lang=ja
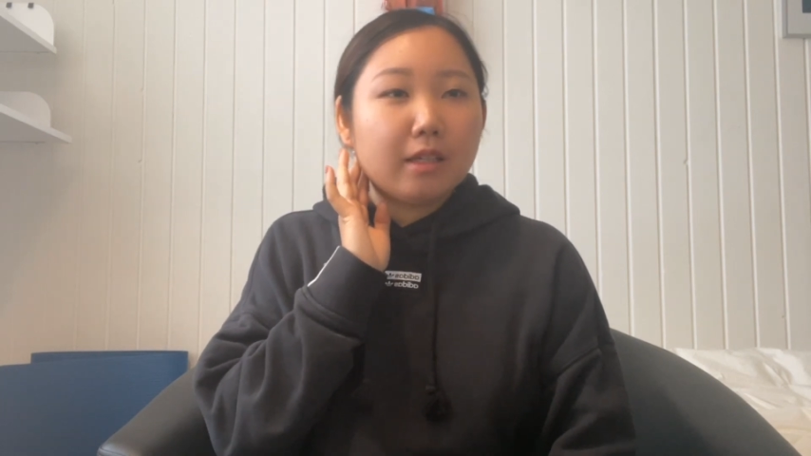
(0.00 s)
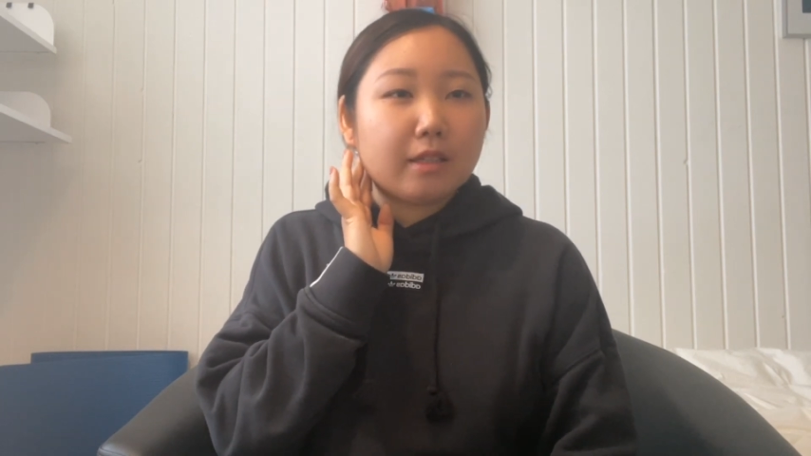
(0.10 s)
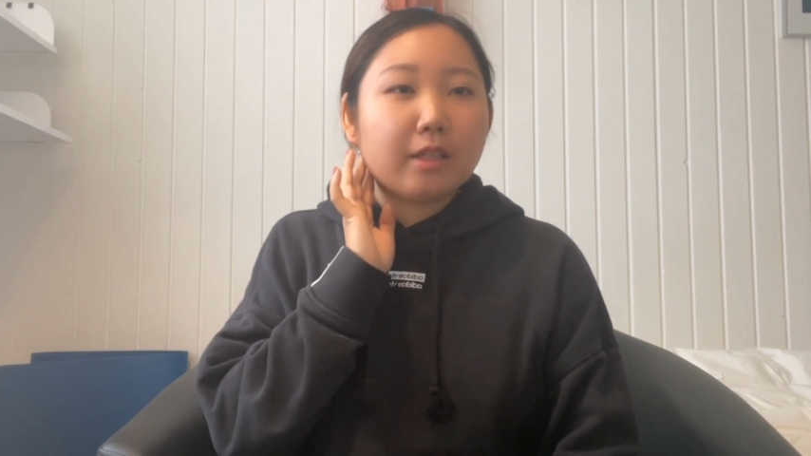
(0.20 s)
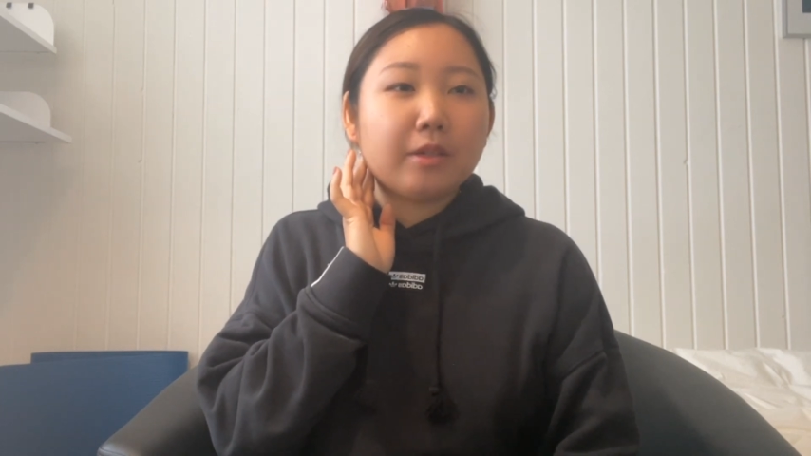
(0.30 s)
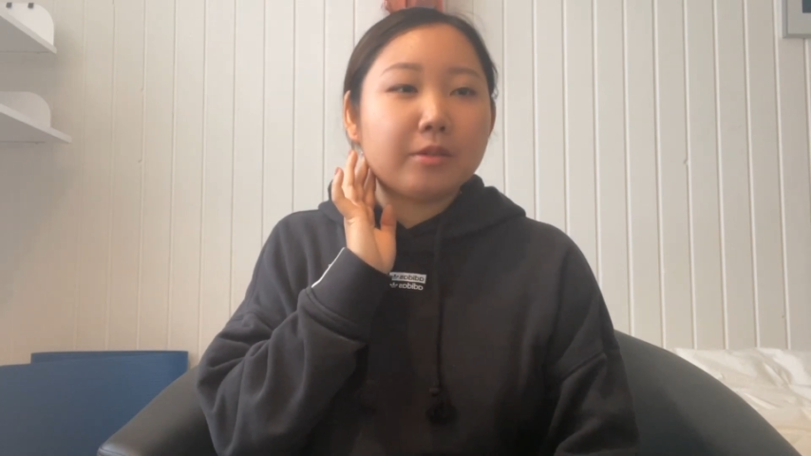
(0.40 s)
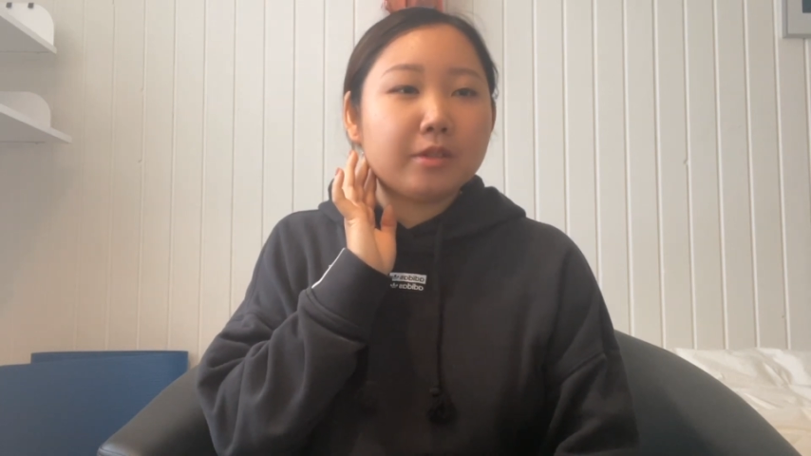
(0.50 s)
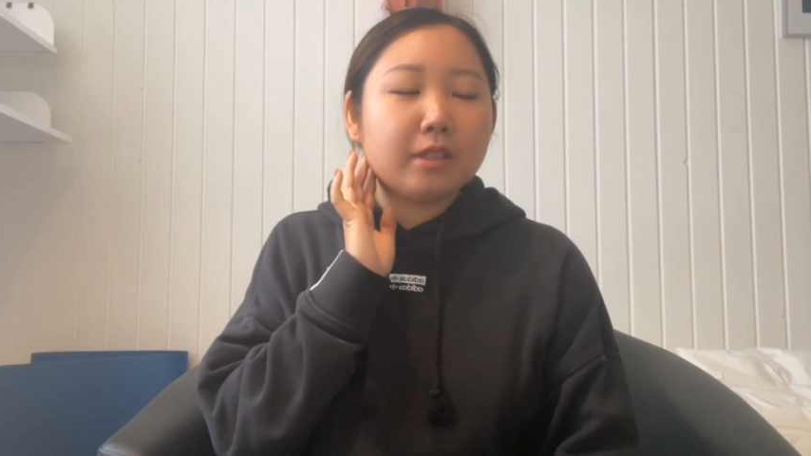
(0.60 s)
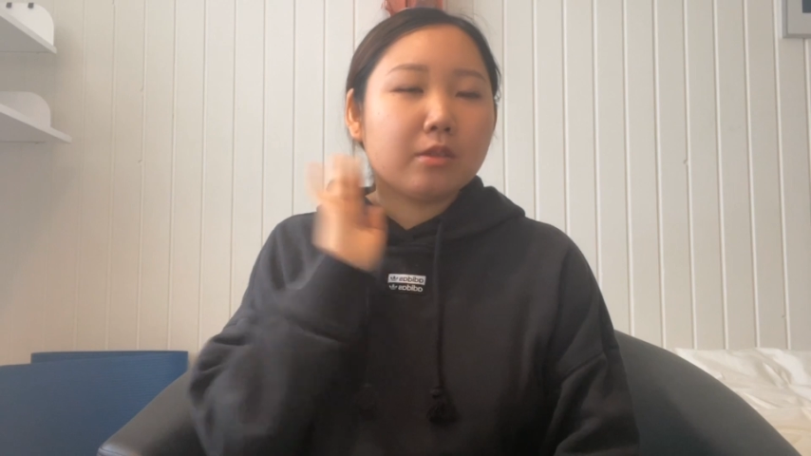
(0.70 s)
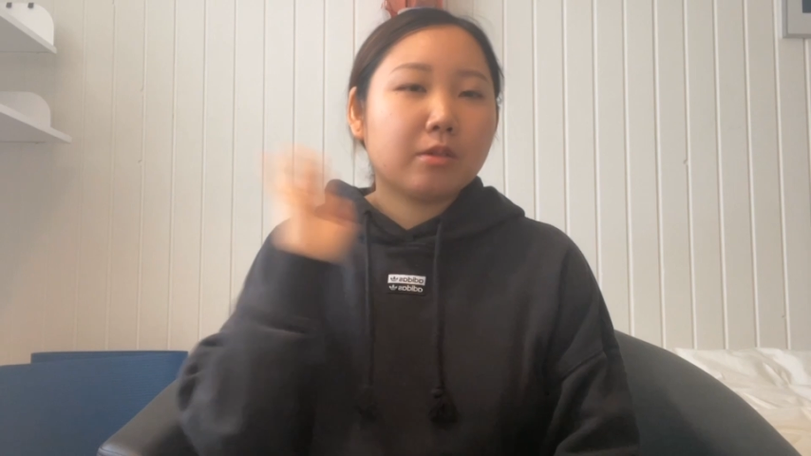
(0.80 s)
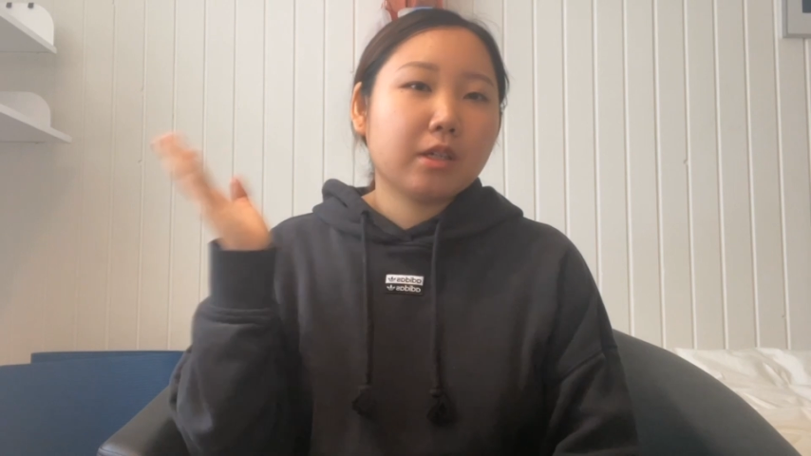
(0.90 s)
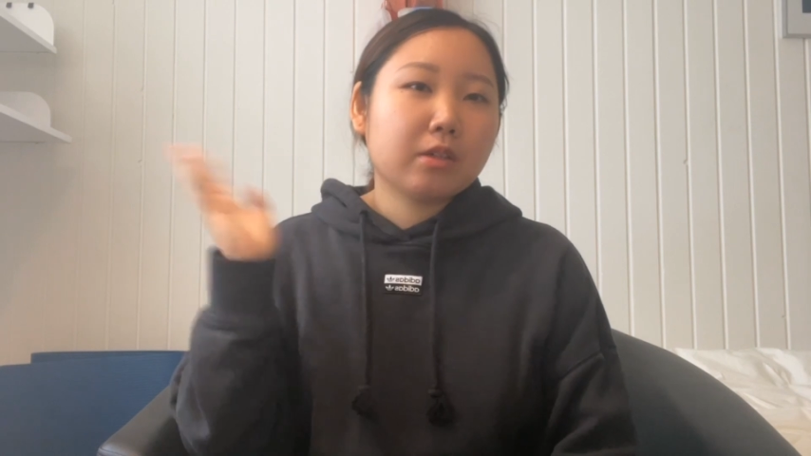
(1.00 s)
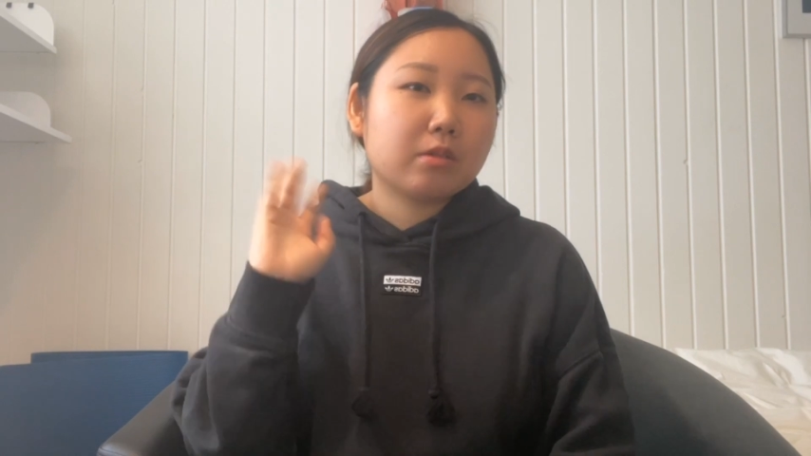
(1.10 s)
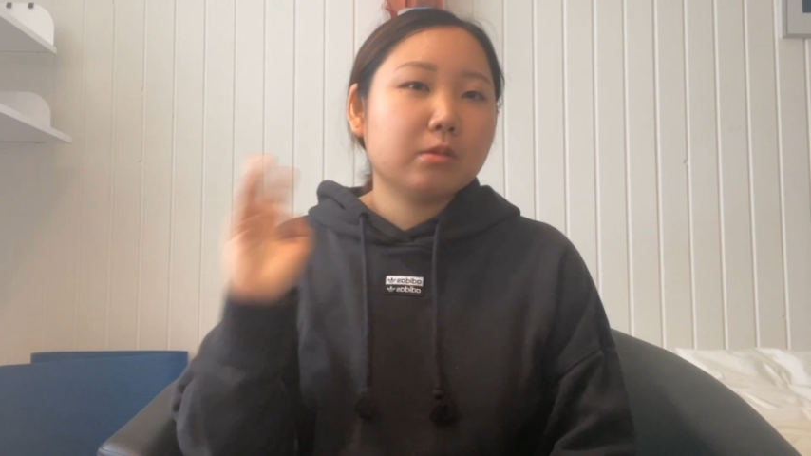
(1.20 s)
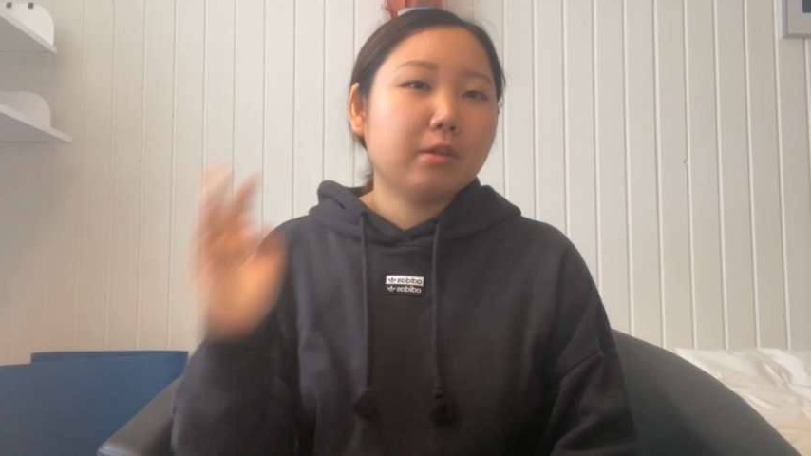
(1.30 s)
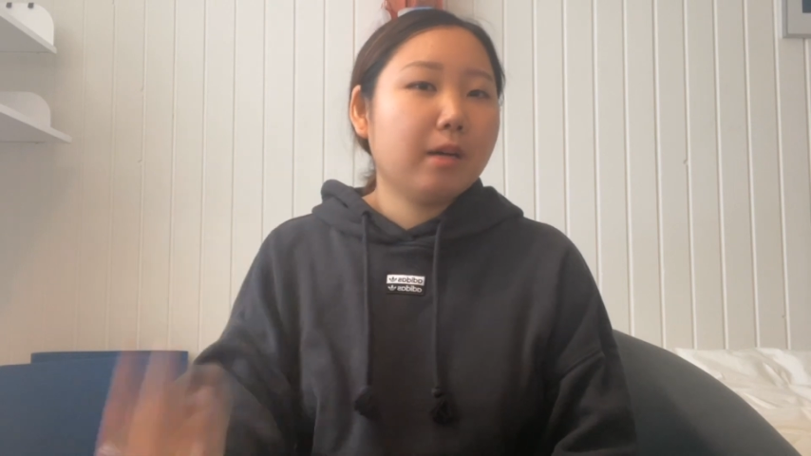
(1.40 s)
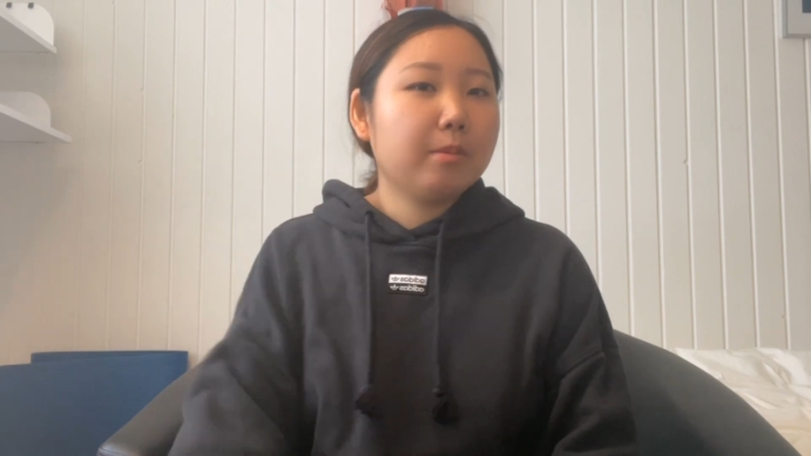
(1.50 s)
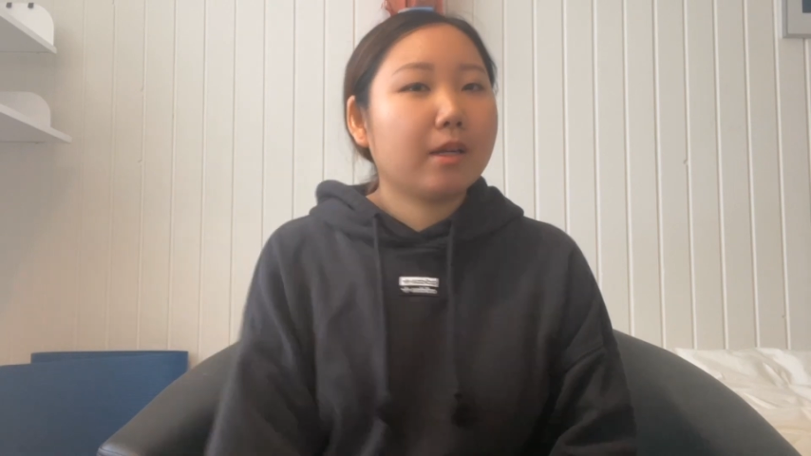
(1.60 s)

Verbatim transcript: で日本人の他の子は物